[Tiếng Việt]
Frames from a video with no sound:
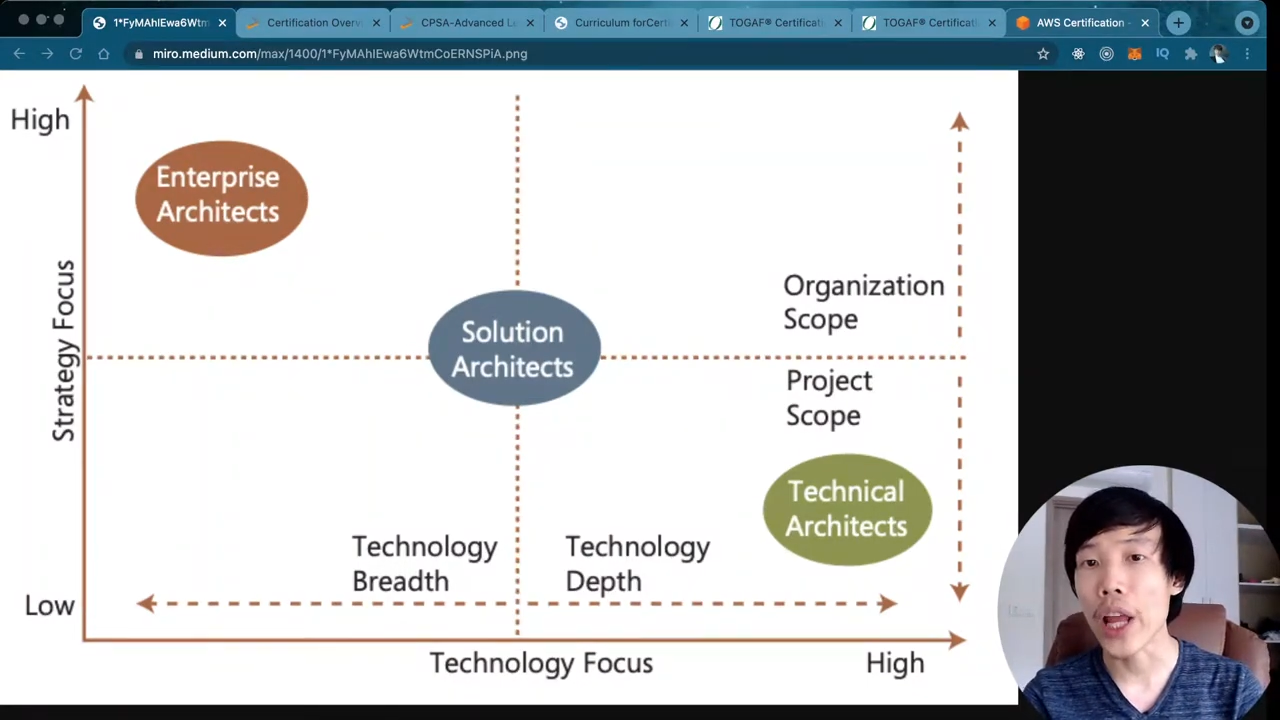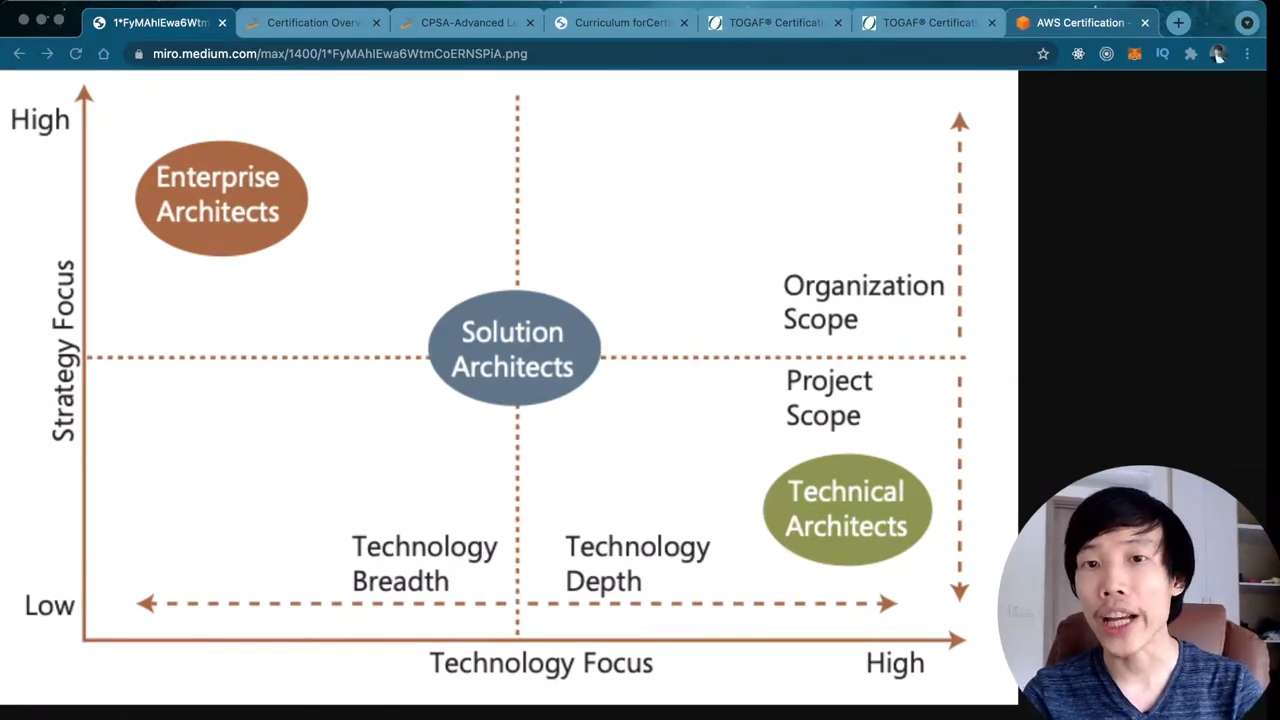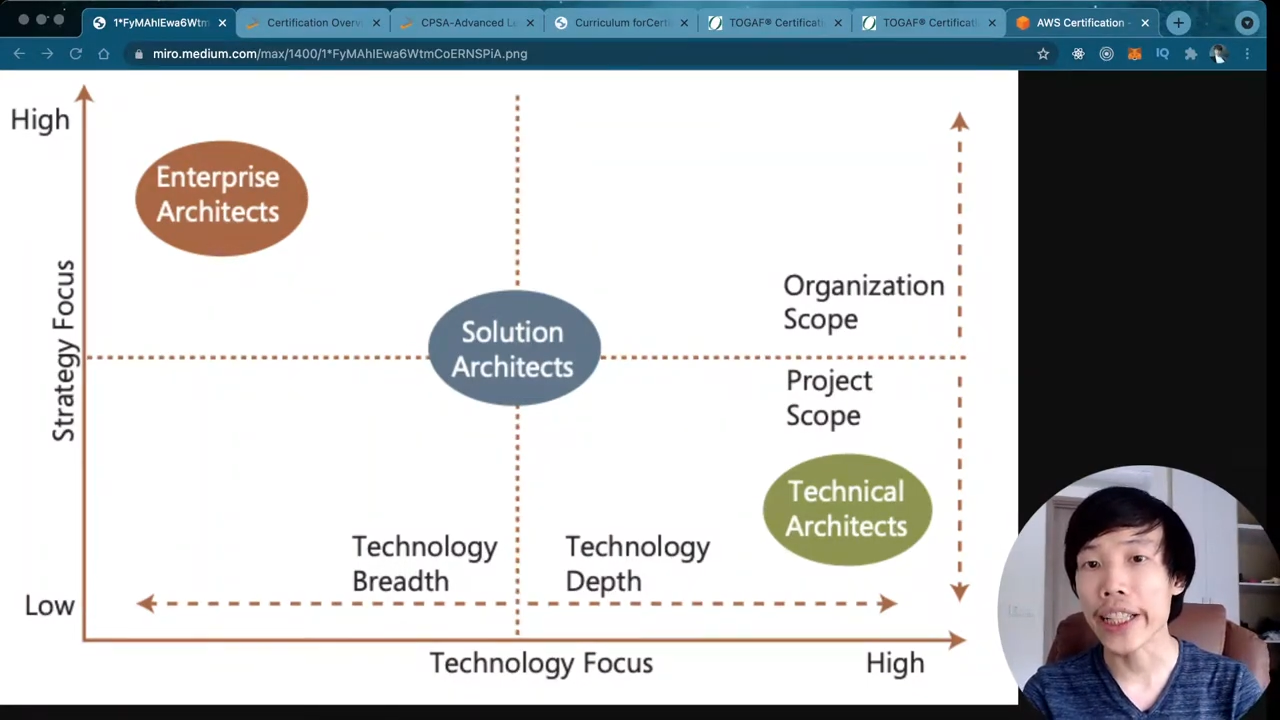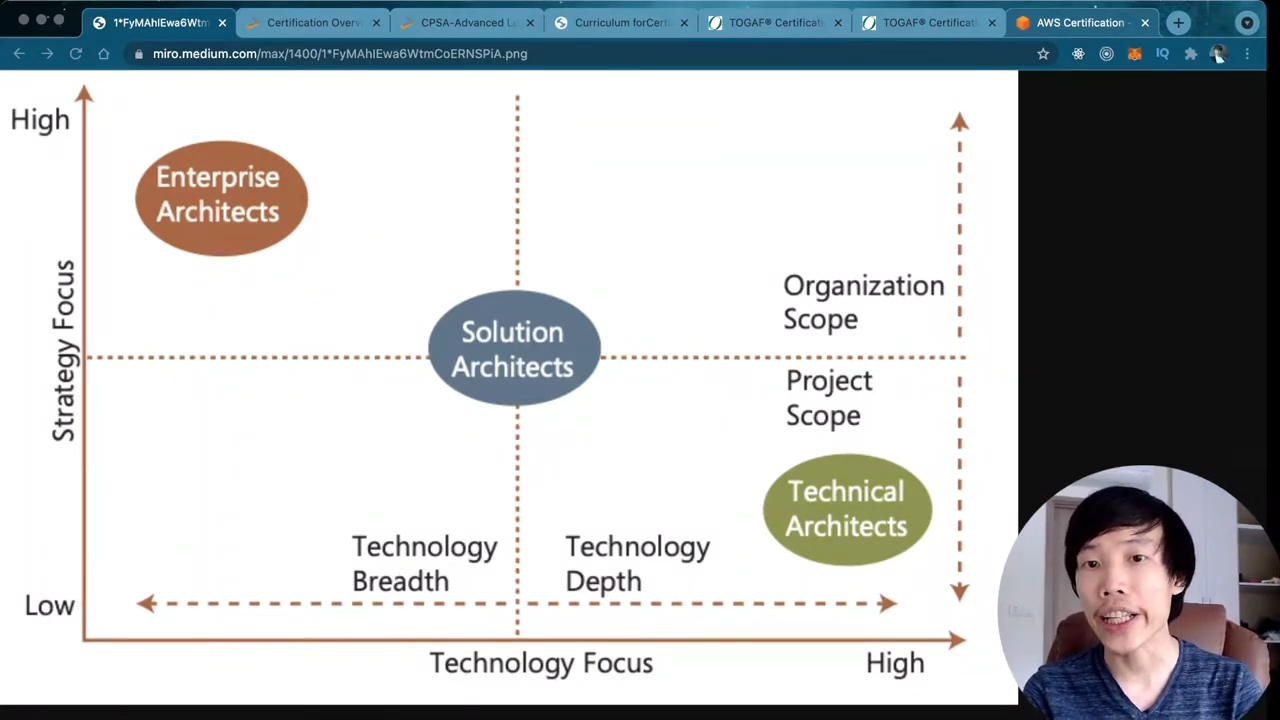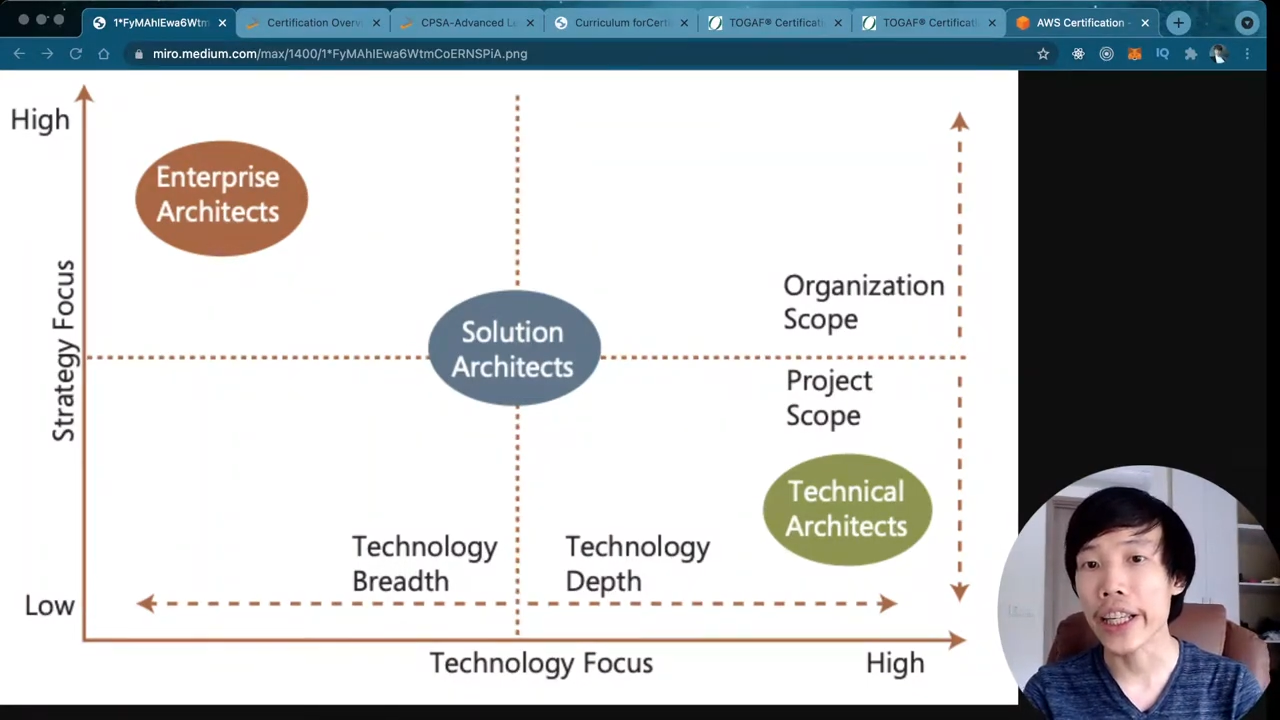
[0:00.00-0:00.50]
để
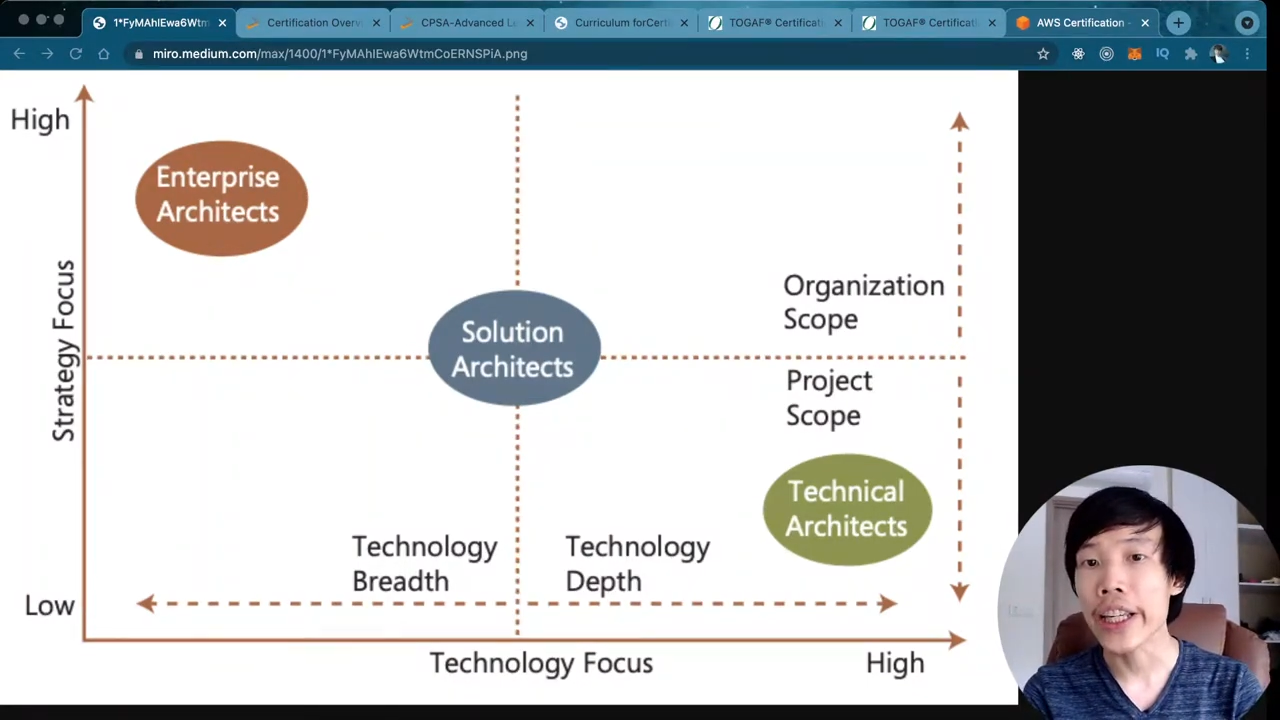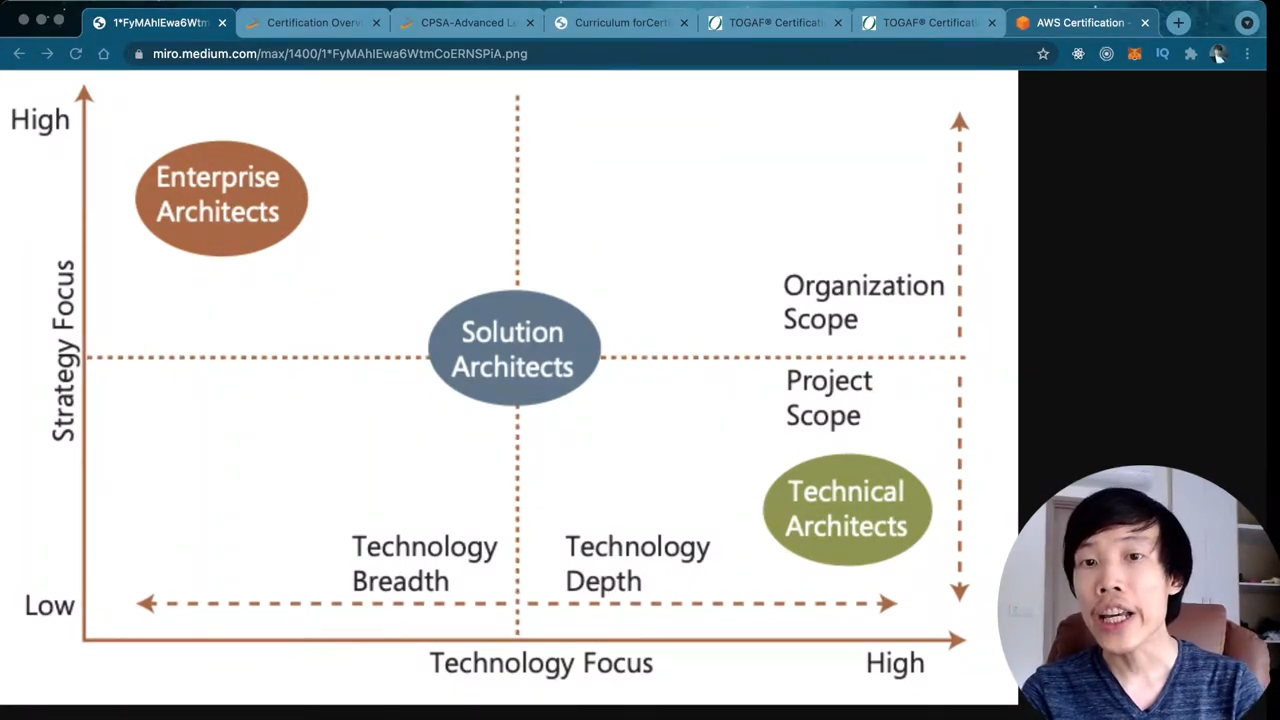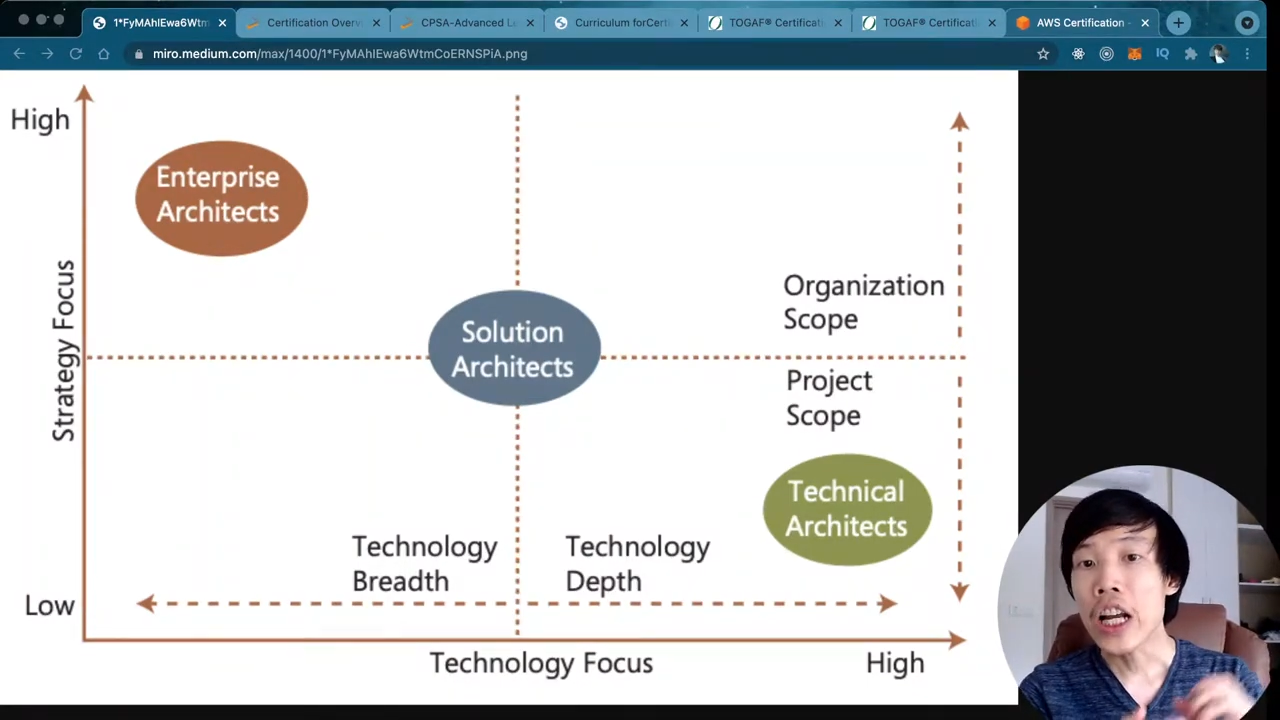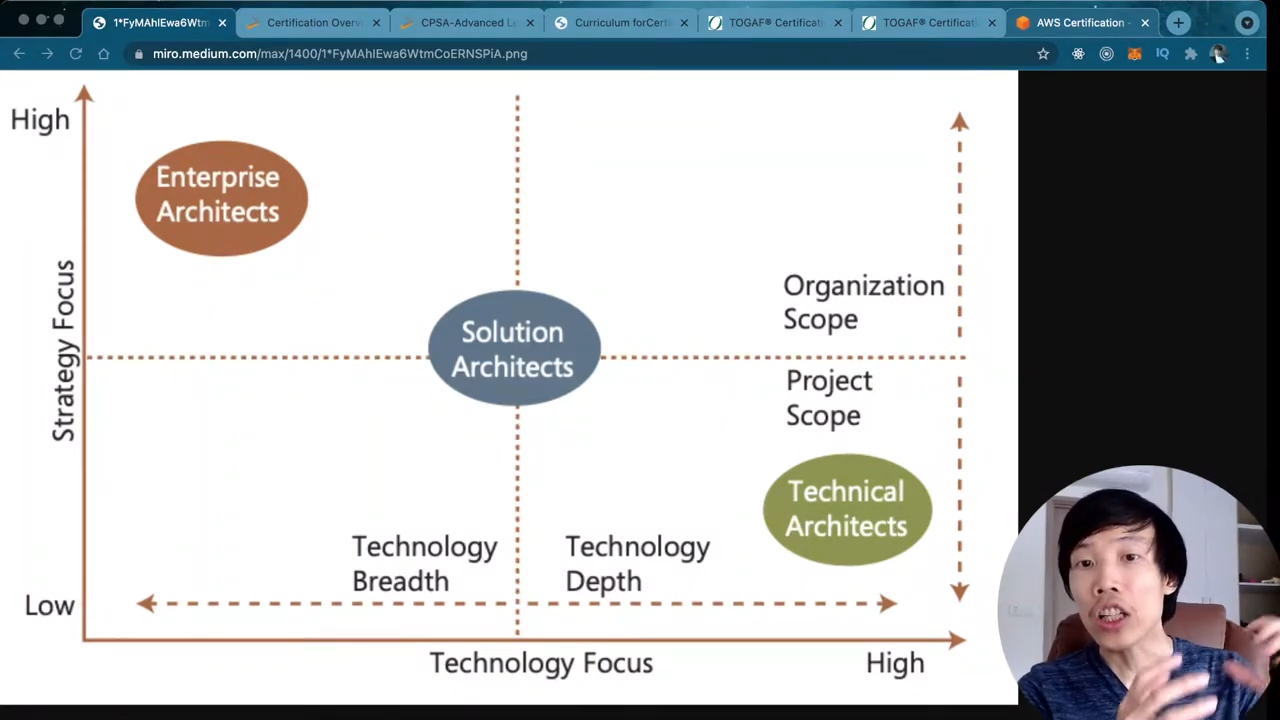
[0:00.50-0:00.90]
người ta gì